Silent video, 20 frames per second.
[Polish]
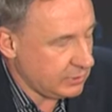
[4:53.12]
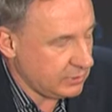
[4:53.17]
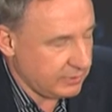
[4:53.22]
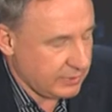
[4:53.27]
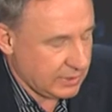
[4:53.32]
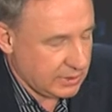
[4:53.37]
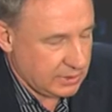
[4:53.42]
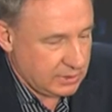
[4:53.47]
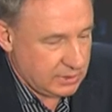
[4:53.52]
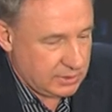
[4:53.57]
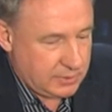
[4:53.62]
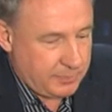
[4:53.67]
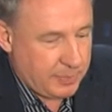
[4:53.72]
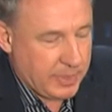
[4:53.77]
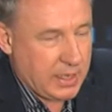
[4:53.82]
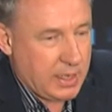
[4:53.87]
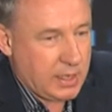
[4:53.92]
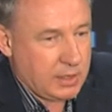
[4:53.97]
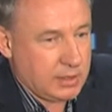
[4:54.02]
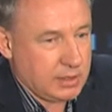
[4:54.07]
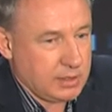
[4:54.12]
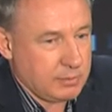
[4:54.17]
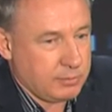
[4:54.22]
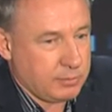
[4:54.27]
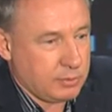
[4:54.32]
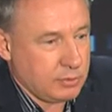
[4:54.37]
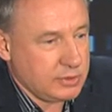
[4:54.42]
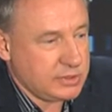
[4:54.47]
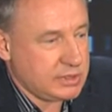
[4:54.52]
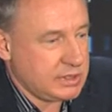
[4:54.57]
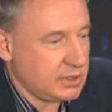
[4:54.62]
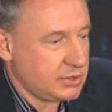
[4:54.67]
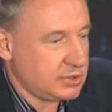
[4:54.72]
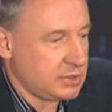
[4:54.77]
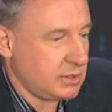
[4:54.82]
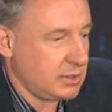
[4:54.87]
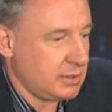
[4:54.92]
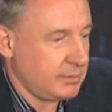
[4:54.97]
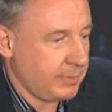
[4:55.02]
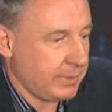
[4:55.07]
Nieuwagi, plus
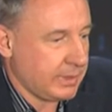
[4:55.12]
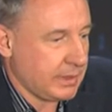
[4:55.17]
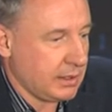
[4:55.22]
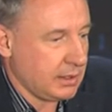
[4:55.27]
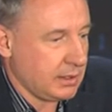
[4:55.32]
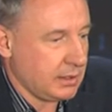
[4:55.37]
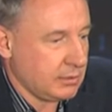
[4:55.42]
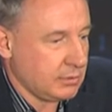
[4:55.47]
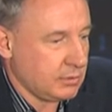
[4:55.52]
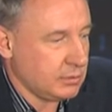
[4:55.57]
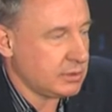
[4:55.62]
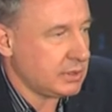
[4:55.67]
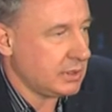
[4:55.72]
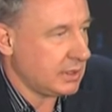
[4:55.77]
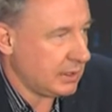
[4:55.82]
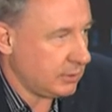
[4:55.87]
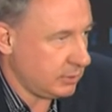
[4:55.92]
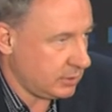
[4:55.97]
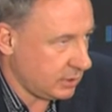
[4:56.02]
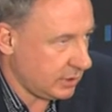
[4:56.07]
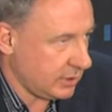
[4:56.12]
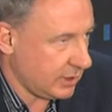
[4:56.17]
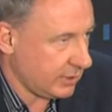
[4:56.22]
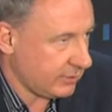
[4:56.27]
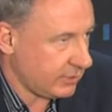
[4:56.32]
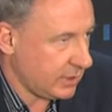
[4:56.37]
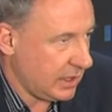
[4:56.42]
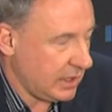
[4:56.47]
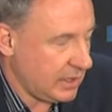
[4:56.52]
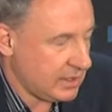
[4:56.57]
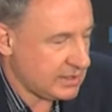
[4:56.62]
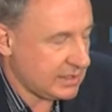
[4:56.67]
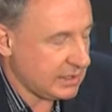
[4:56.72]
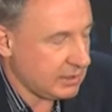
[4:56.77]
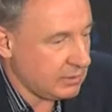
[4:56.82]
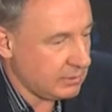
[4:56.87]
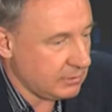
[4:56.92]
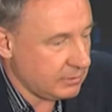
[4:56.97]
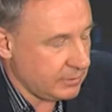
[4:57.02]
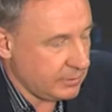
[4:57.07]
jeszcze chór Autograf. Mhm. Z
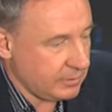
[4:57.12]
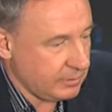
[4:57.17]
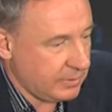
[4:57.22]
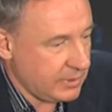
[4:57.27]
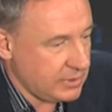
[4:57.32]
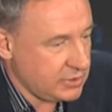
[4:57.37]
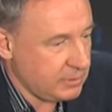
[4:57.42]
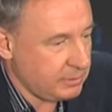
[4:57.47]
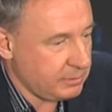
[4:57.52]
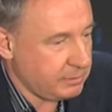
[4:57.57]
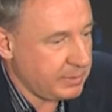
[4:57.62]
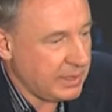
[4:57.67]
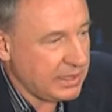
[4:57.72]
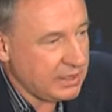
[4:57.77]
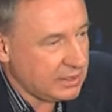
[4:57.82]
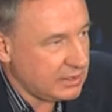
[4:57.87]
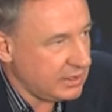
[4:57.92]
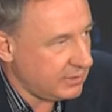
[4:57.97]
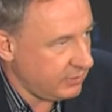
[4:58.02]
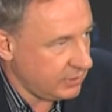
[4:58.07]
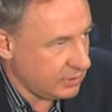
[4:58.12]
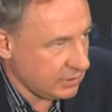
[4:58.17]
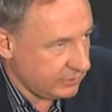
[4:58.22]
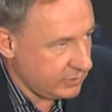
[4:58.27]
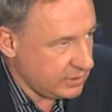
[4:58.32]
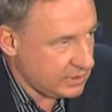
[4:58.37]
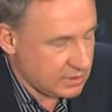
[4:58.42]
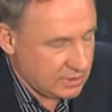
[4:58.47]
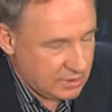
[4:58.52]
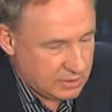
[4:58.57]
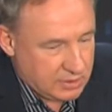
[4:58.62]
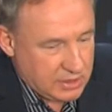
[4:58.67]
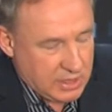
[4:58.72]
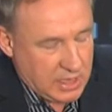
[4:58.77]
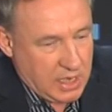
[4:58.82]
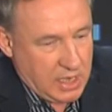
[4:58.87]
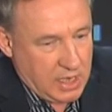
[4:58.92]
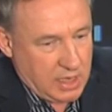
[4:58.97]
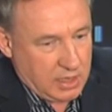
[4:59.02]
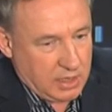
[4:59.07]
tego będzie piękne widowisko.
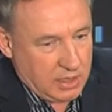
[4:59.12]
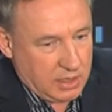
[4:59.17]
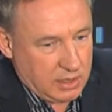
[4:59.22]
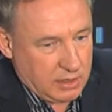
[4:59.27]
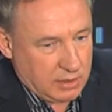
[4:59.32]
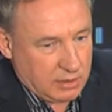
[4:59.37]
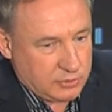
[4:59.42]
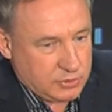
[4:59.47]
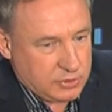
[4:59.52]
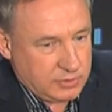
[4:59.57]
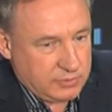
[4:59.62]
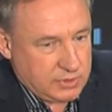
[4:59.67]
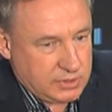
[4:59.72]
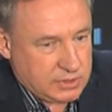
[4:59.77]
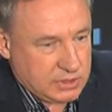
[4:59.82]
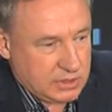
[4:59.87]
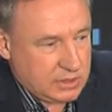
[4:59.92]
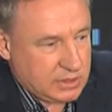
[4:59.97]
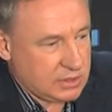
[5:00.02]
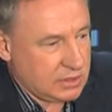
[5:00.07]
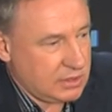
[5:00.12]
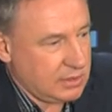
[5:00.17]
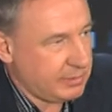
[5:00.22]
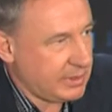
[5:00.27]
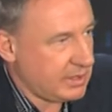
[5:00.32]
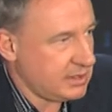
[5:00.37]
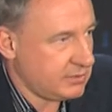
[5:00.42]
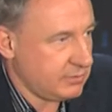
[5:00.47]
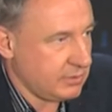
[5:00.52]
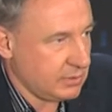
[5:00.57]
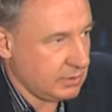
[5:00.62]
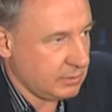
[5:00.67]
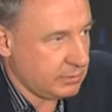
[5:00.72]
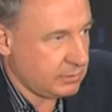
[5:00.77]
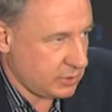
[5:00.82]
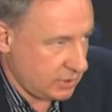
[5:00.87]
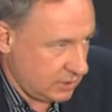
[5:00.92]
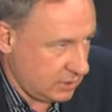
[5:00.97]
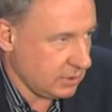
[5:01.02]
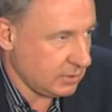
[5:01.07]
Oczywiście, jeżeli Państwo
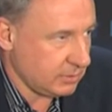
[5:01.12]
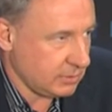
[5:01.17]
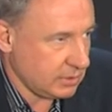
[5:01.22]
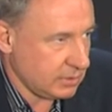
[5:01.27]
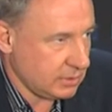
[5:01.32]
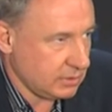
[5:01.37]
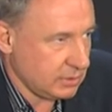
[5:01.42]
przyjdą